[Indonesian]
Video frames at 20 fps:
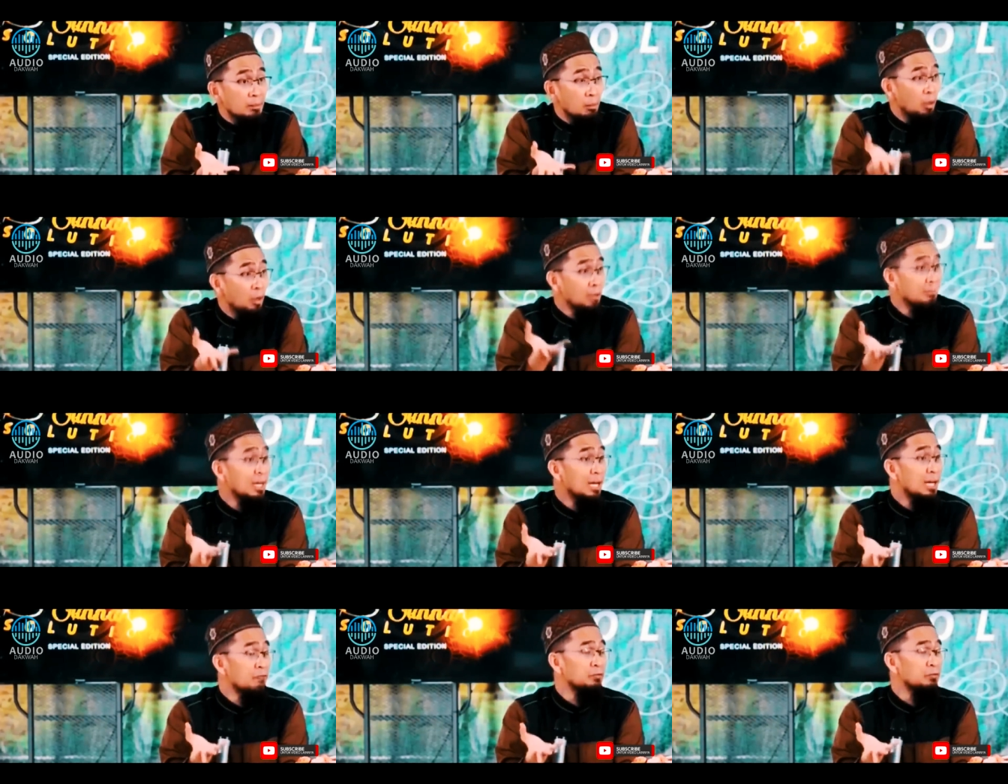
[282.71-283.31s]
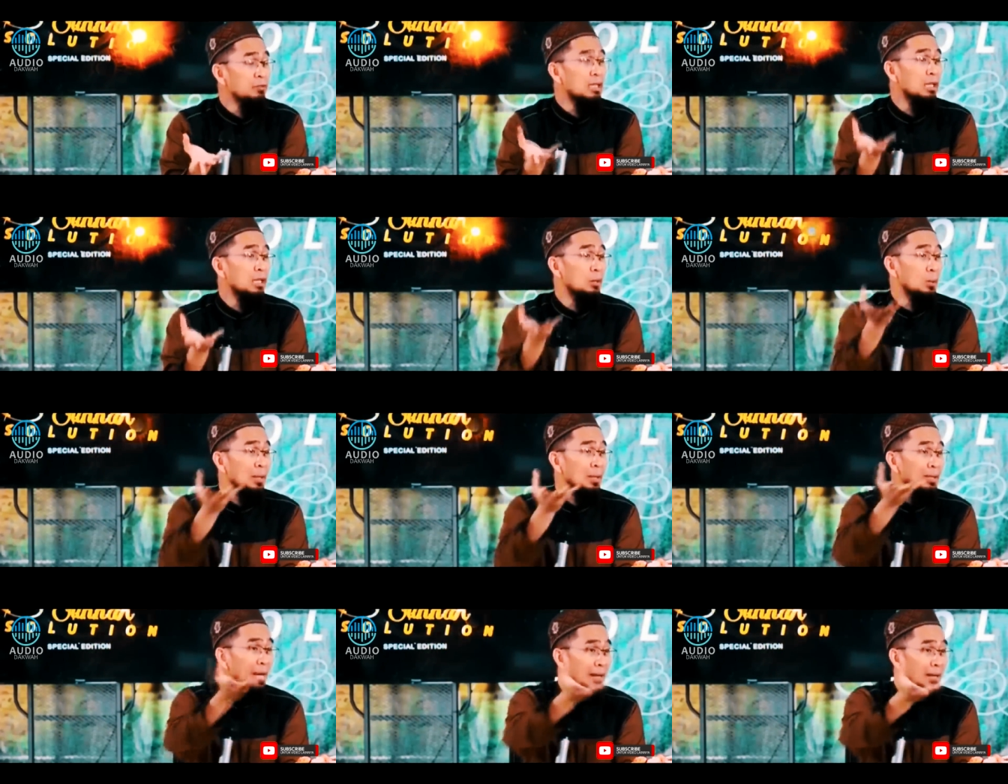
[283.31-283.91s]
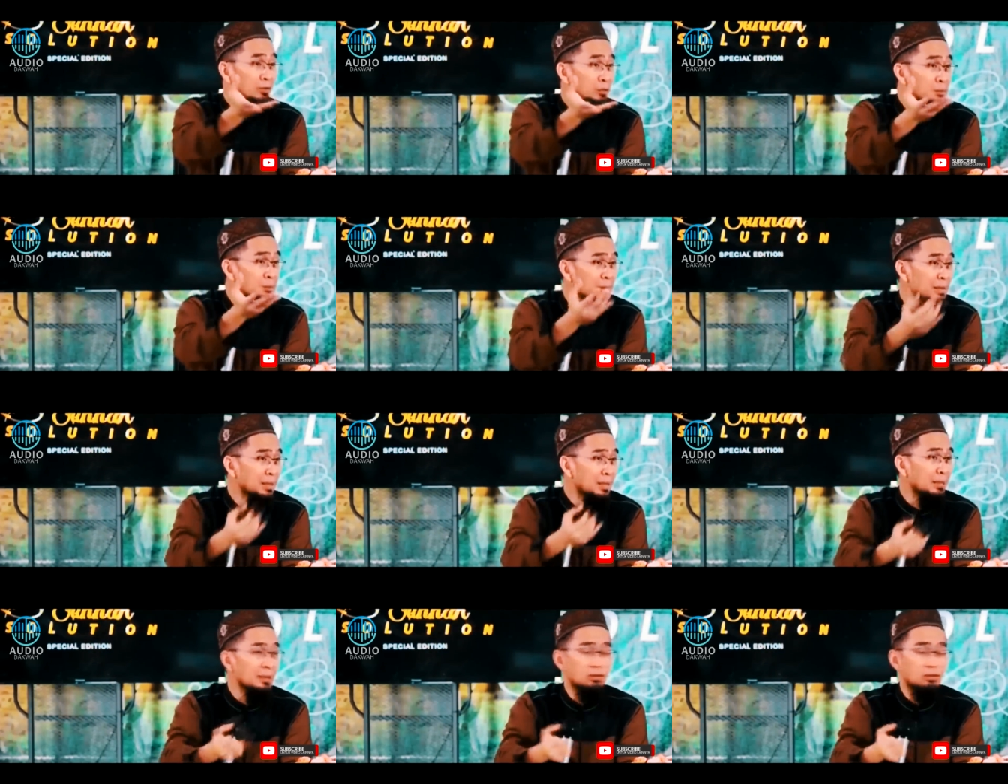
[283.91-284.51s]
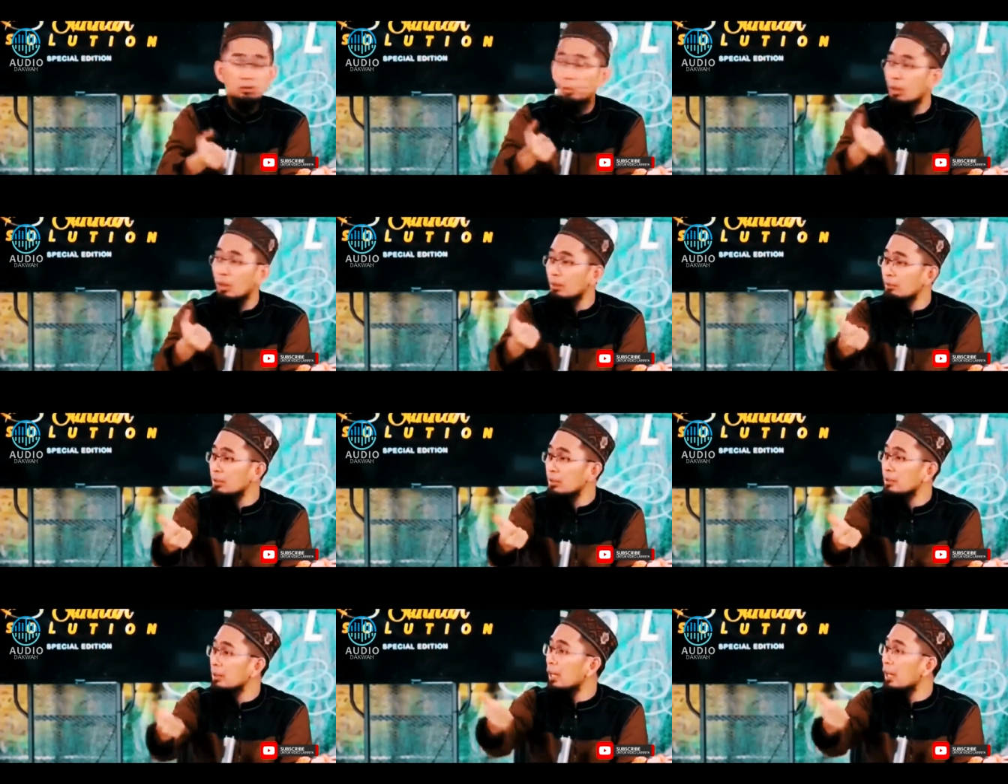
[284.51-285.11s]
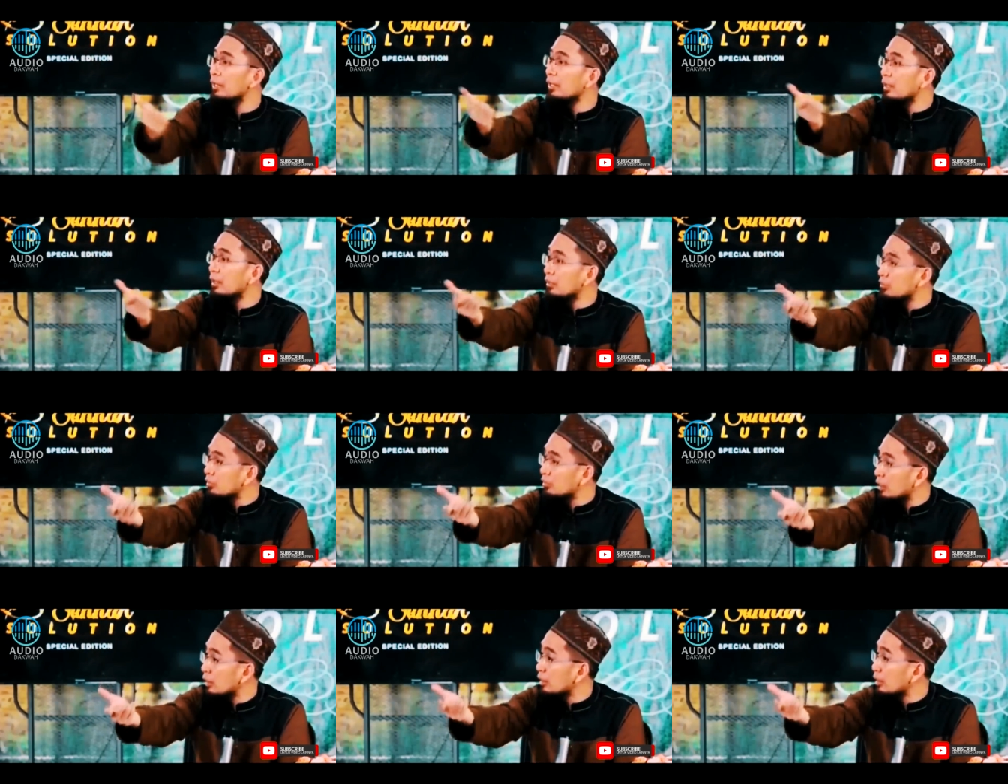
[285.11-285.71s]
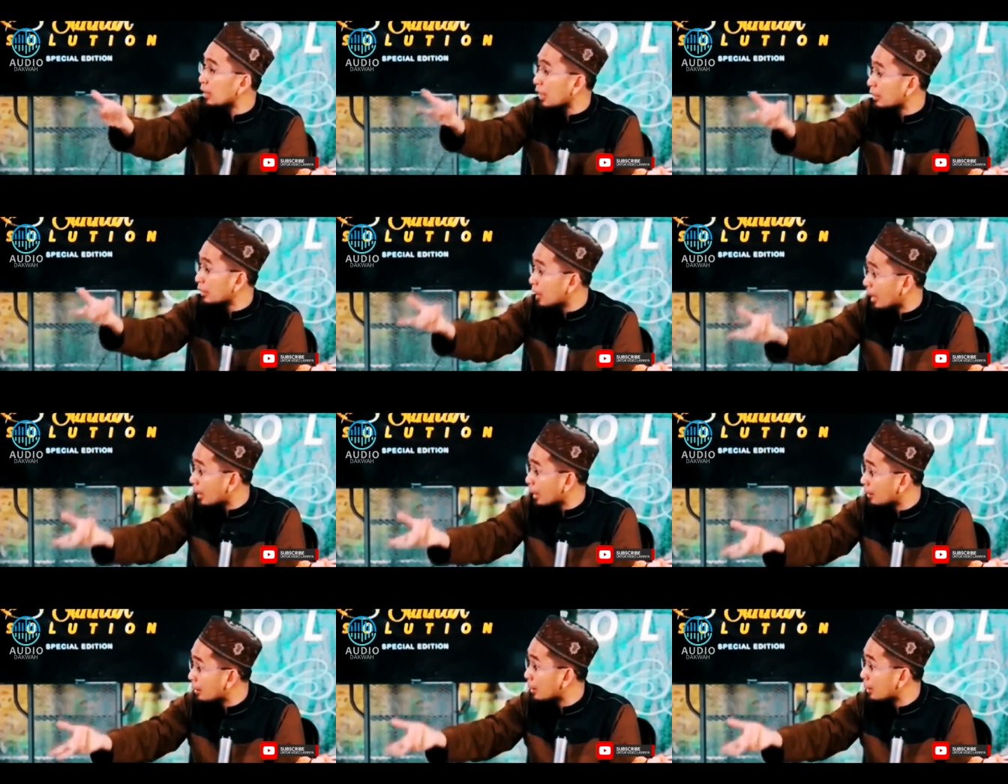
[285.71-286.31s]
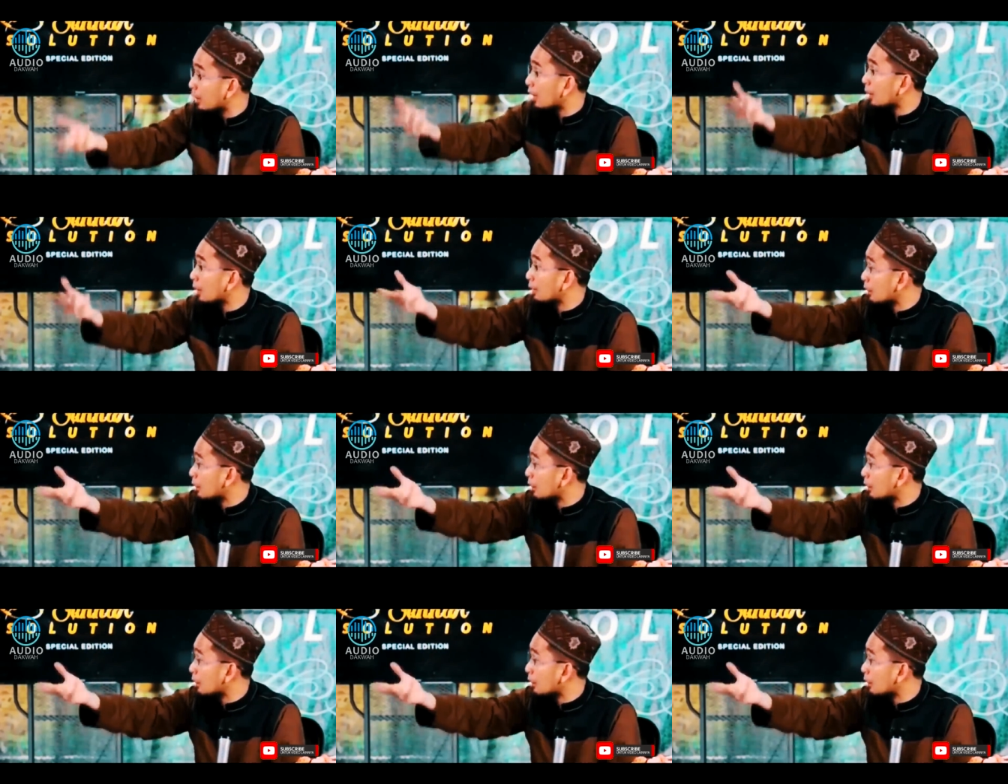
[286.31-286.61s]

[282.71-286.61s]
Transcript: Mohon maaf, di keluarga antum kan ada suami, ada istri, ada anak,